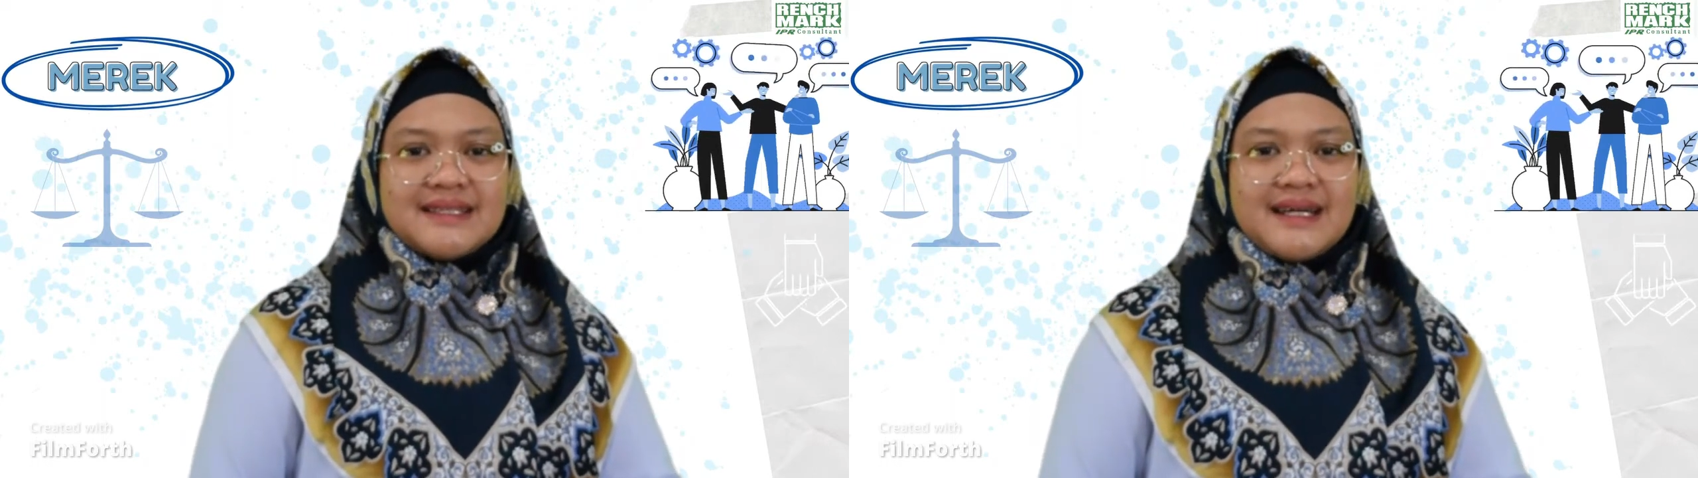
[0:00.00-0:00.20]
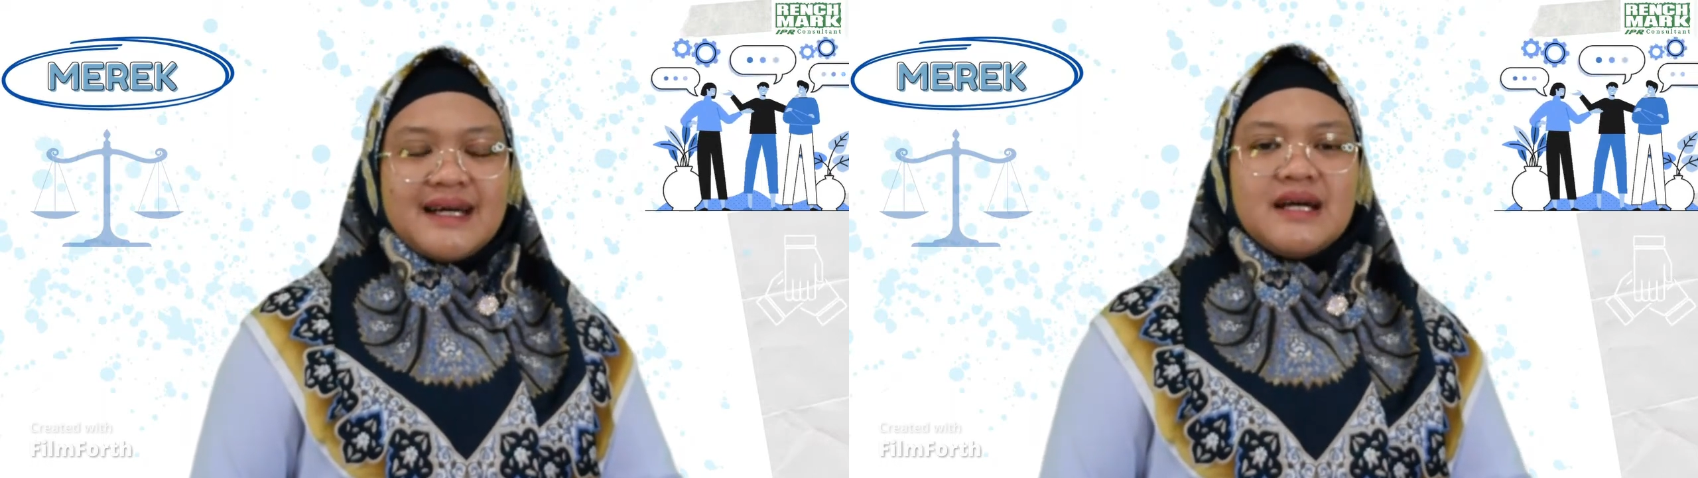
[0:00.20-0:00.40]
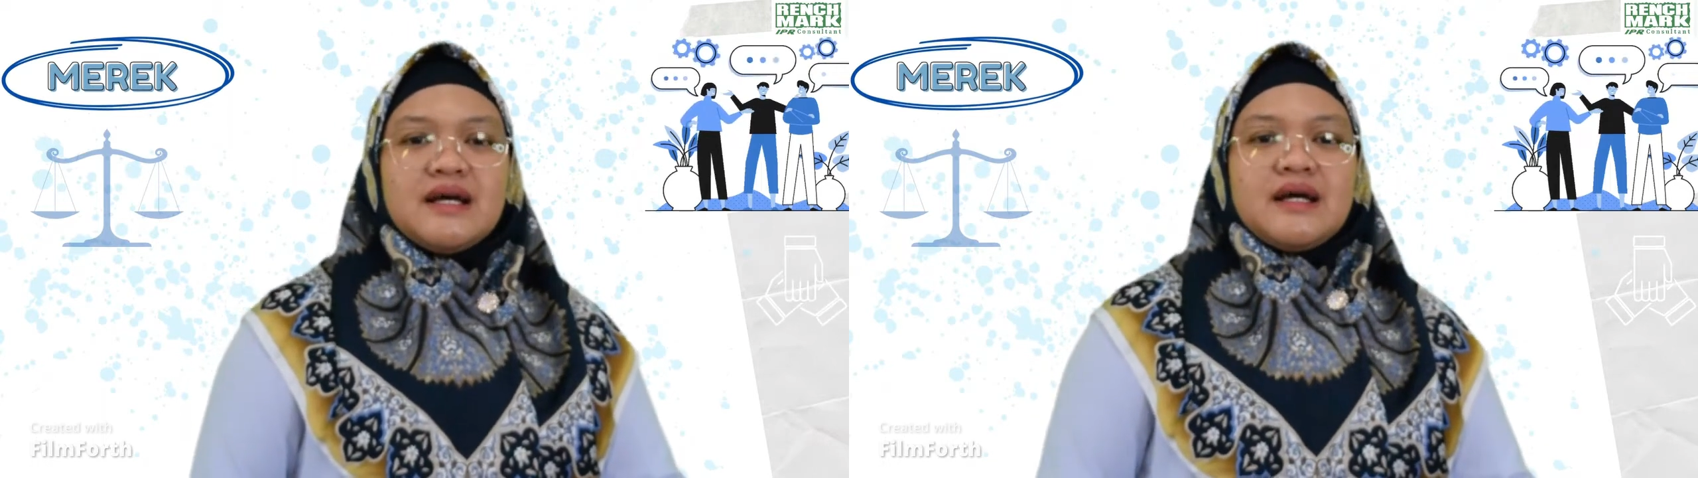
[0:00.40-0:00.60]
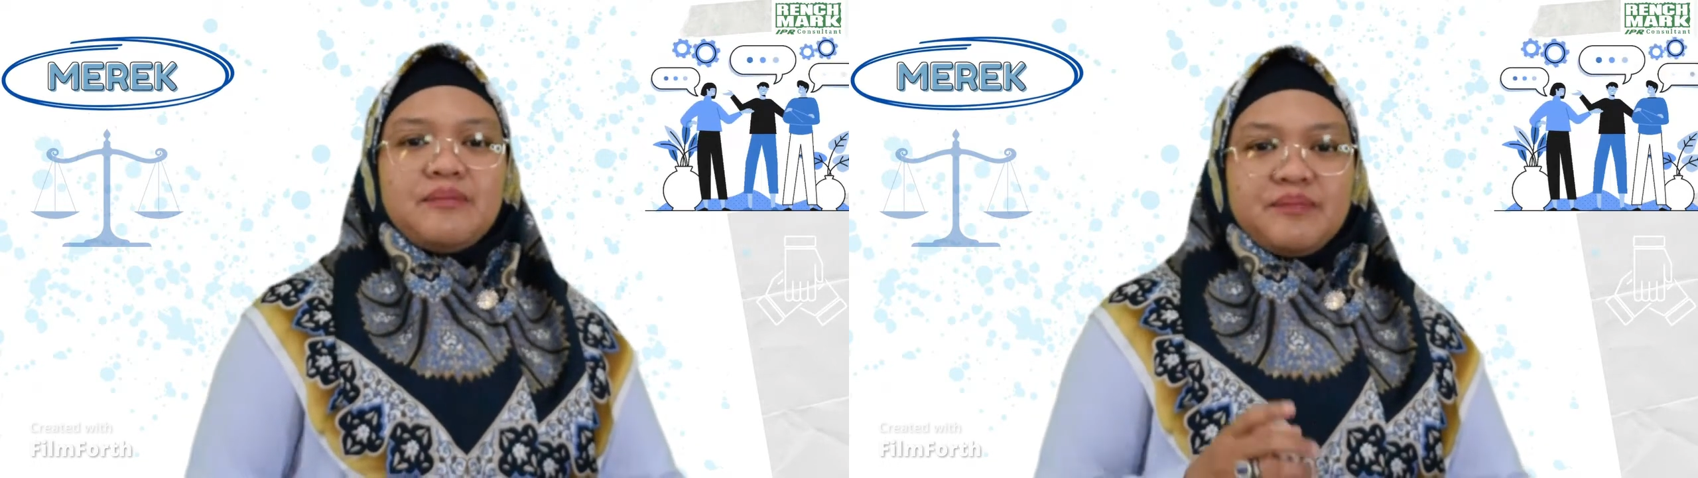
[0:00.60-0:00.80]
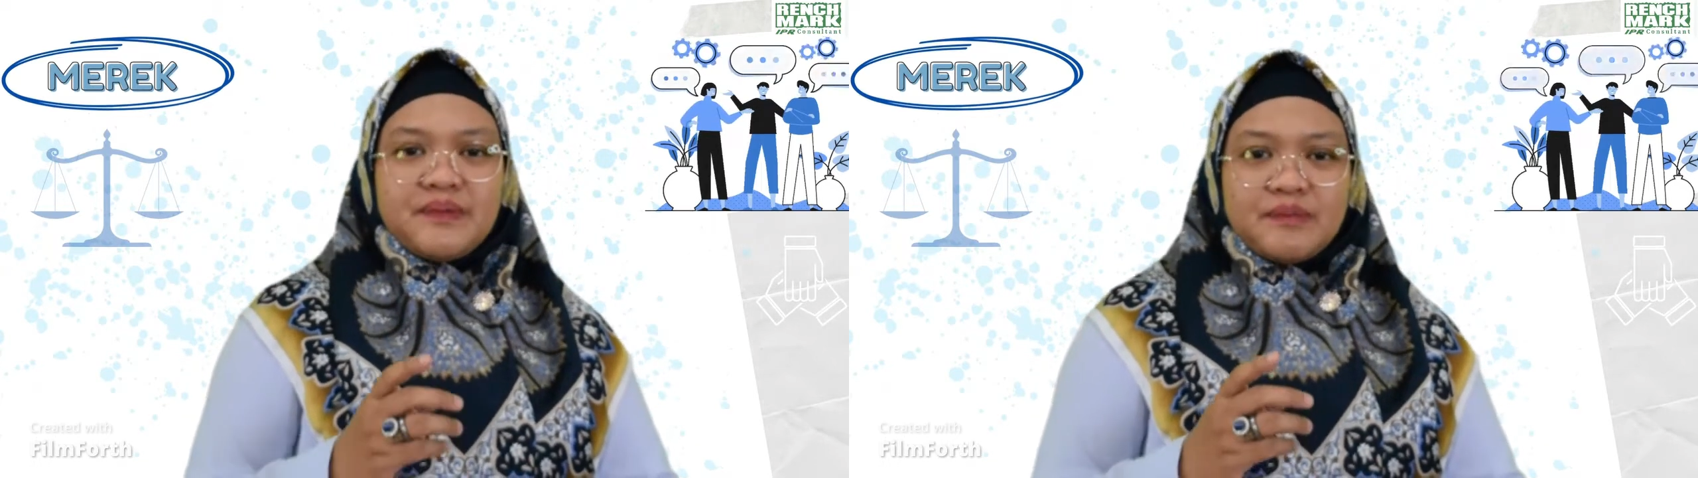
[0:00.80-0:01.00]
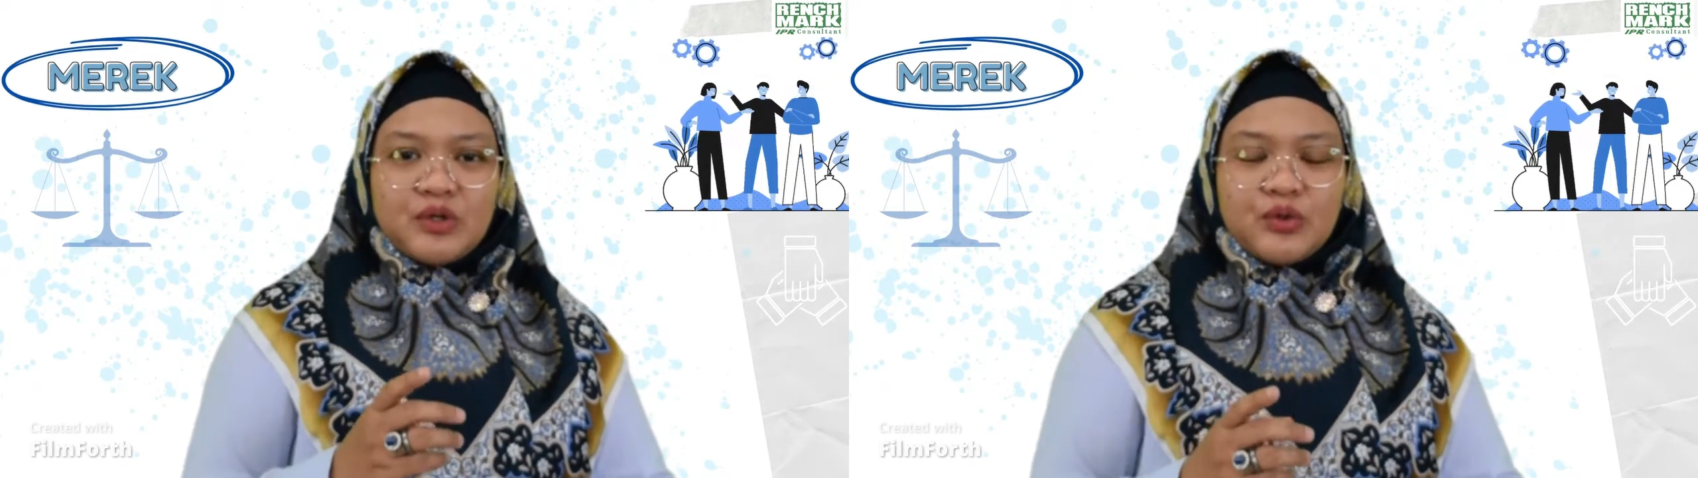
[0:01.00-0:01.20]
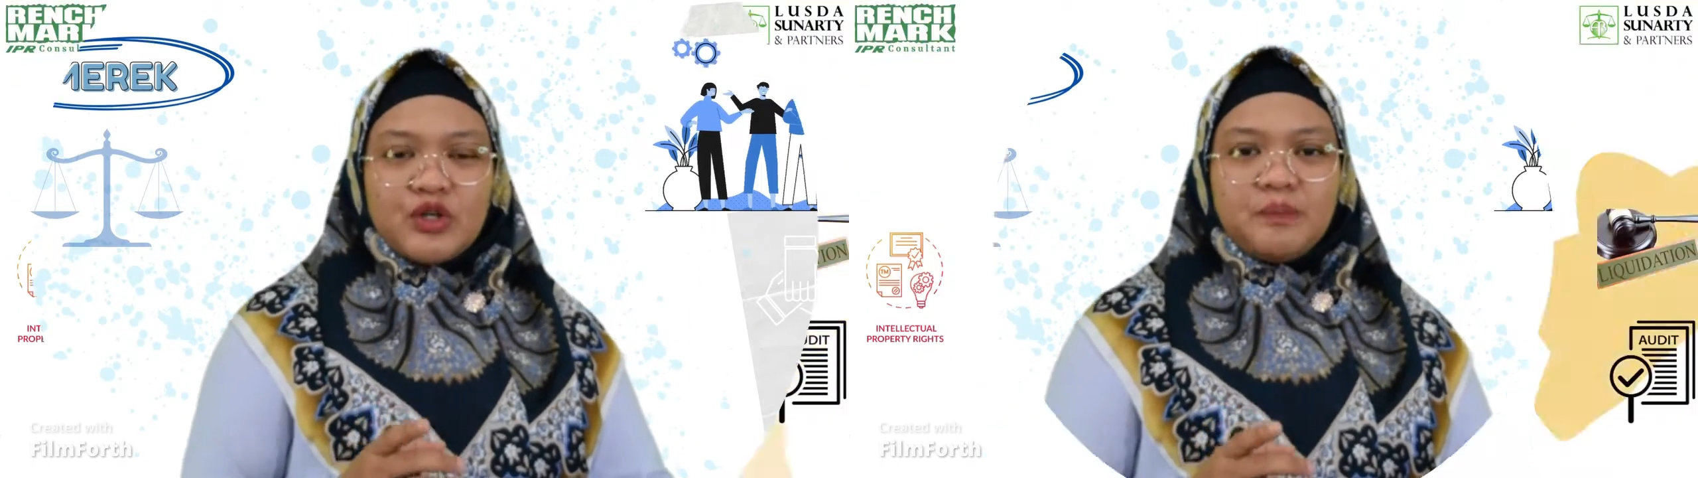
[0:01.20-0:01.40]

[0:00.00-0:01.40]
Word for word: ya. Menurut